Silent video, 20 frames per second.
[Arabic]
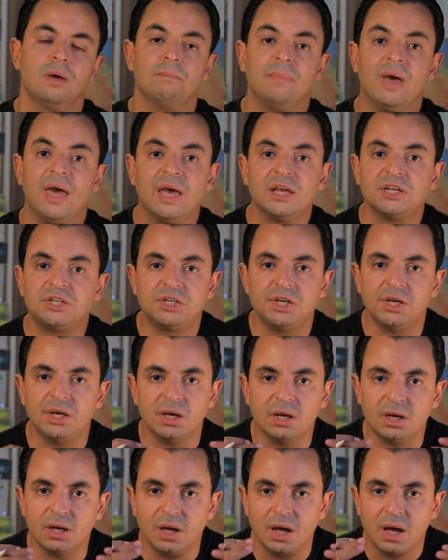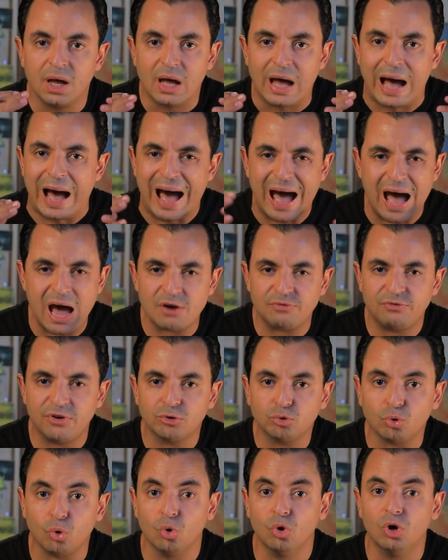ماهيش
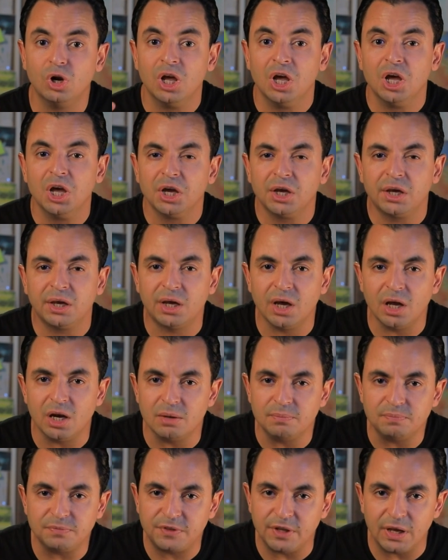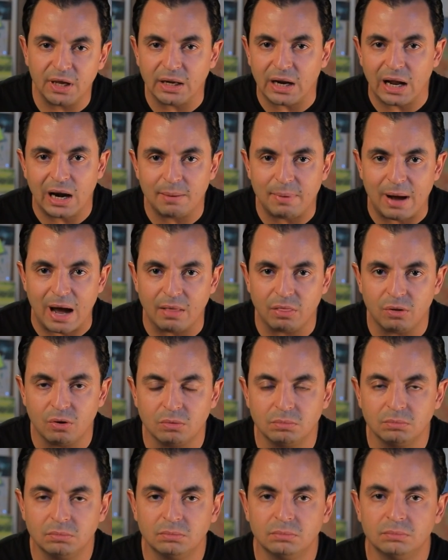عارفه تقول كلمتين على
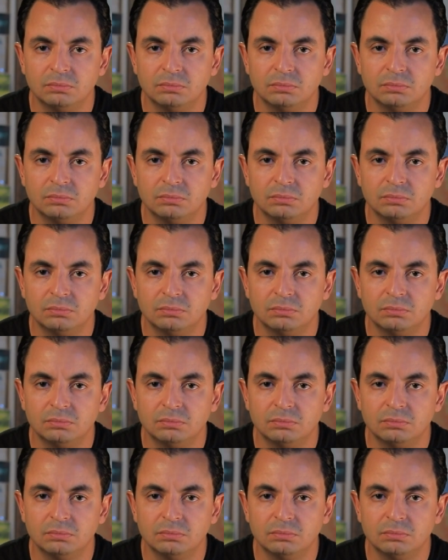بعضهم